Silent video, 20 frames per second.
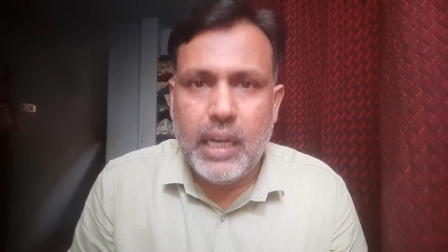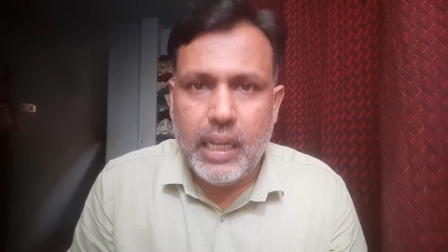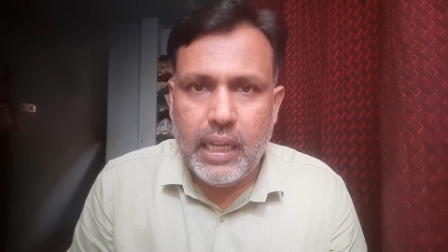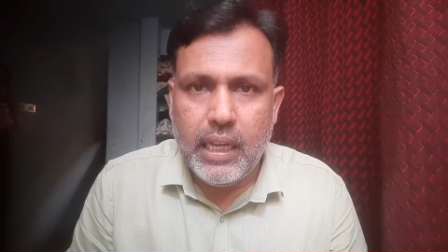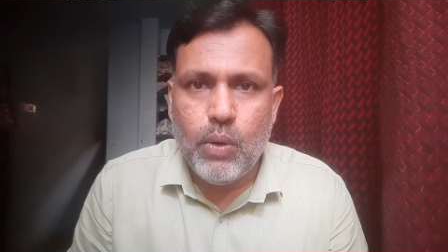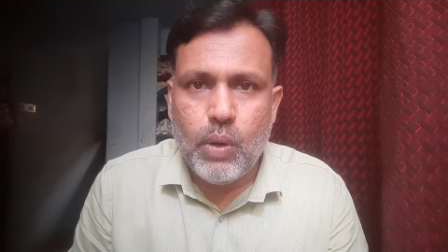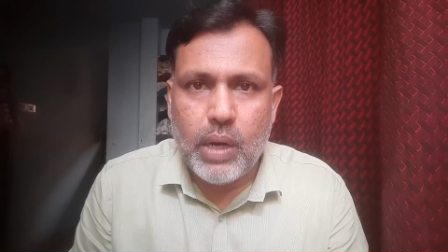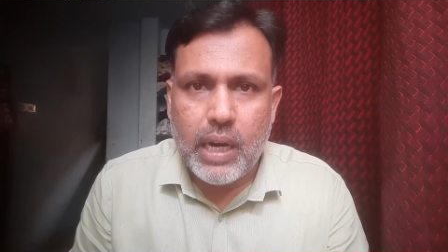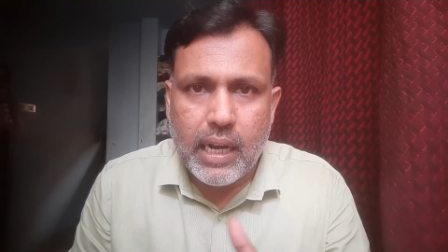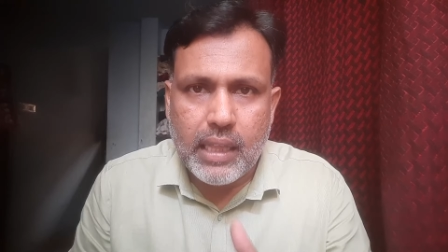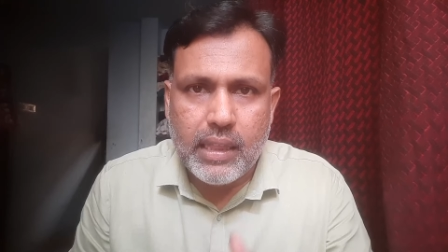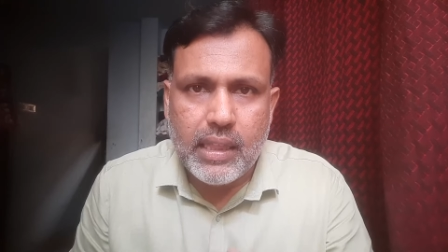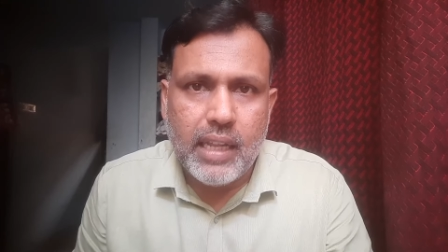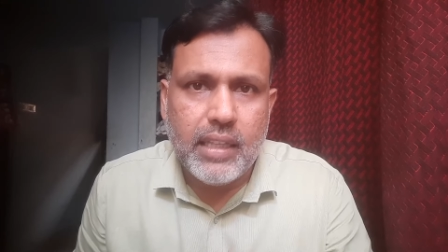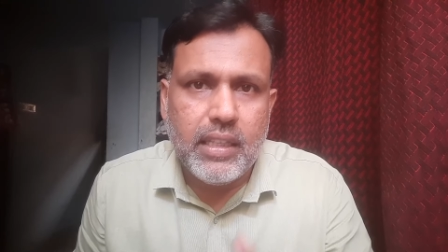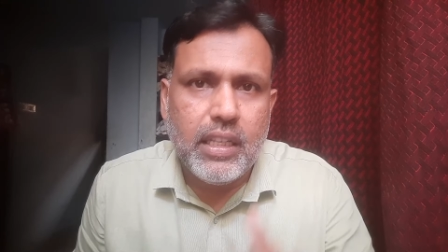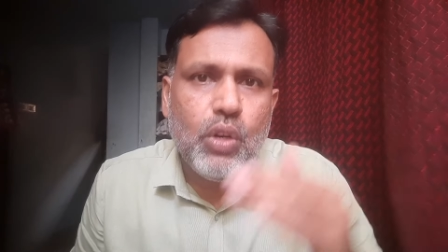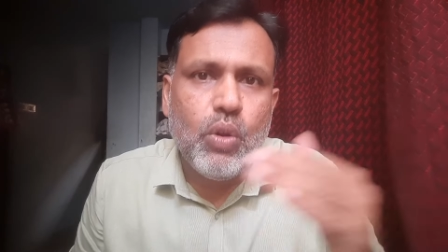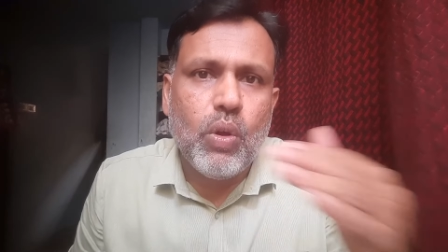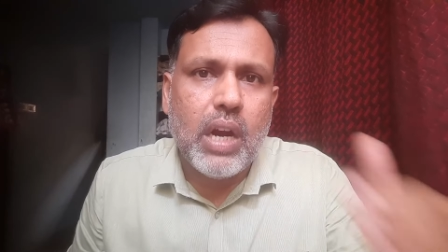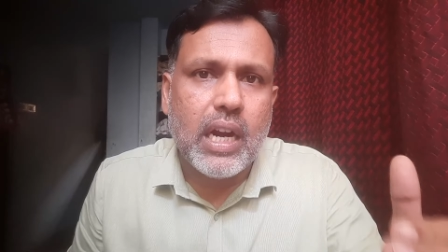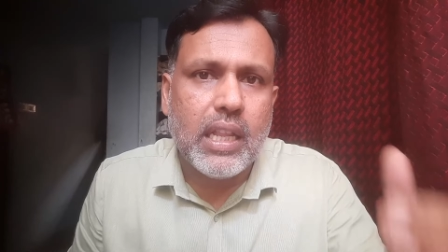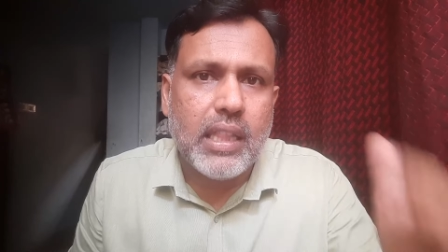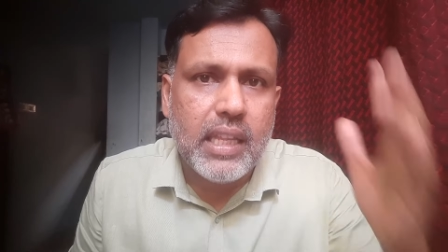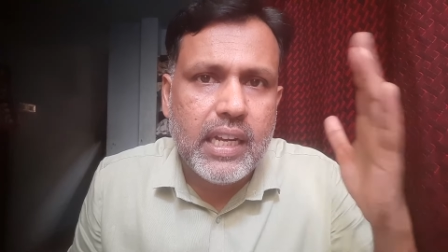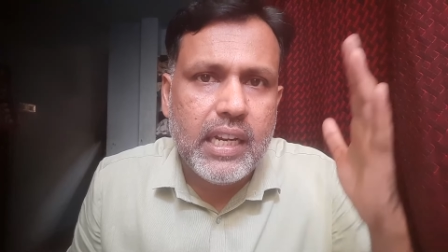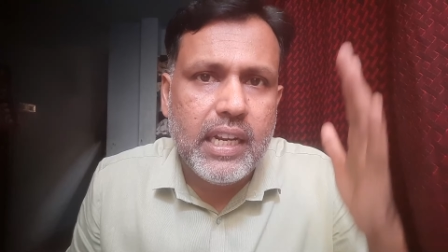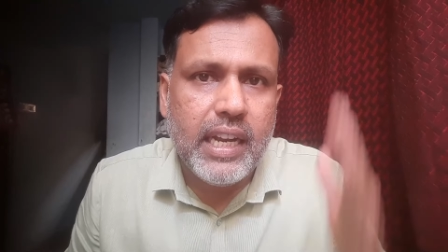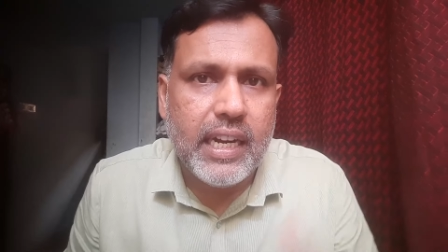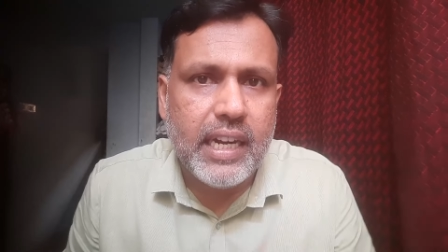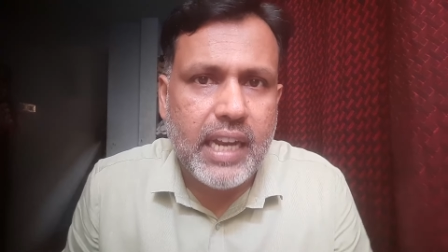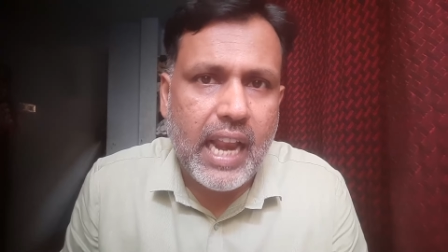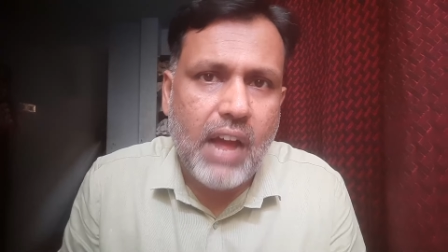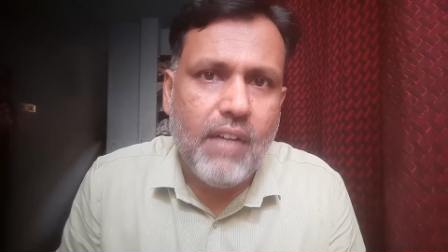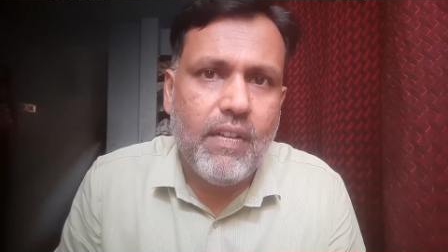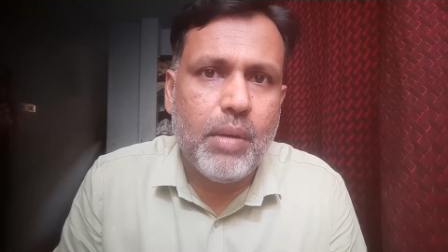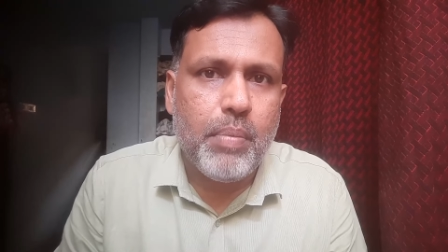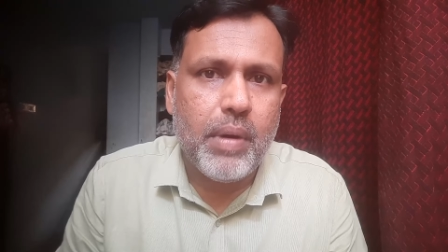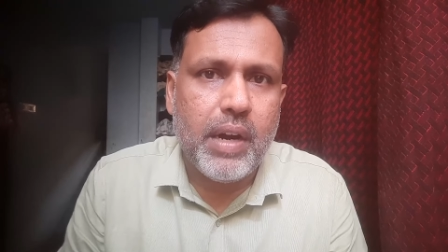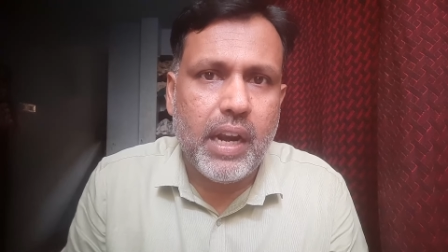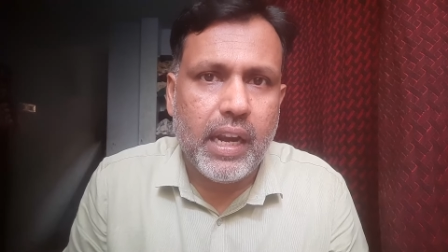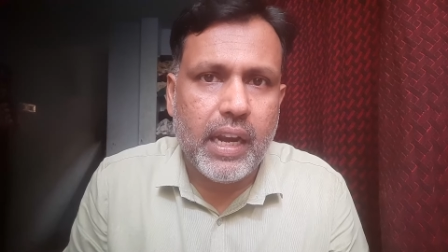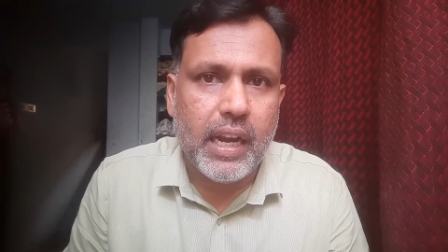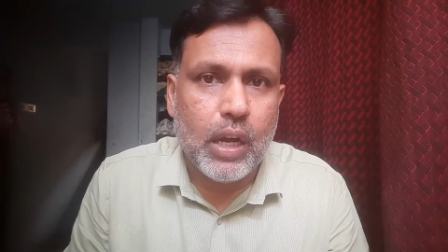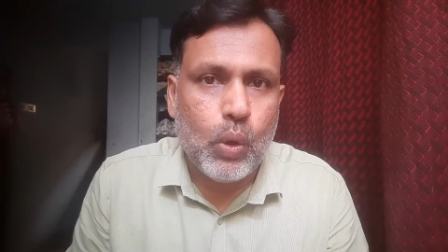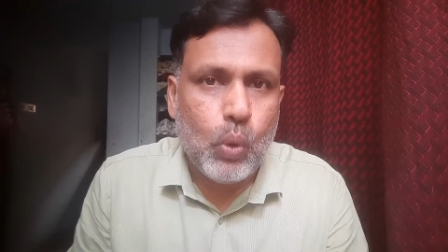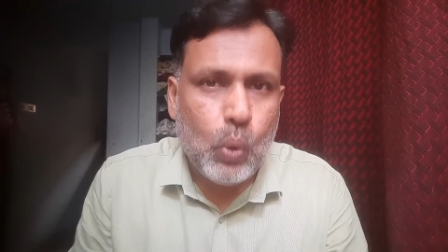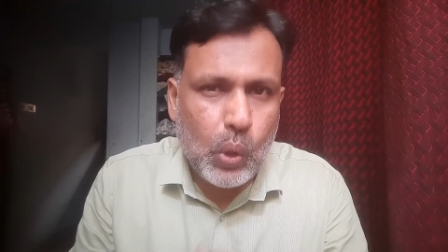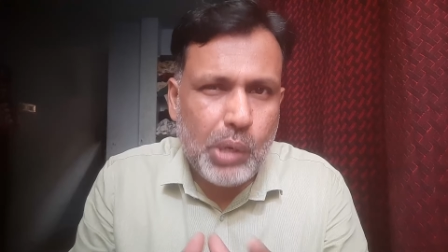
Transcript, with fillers: நீங்கள் ஒரு இடத்துல இருந்து இன்னொரு இடத்துக்கு நீங்கள் ட்ராவல் பண்ணுறீங்க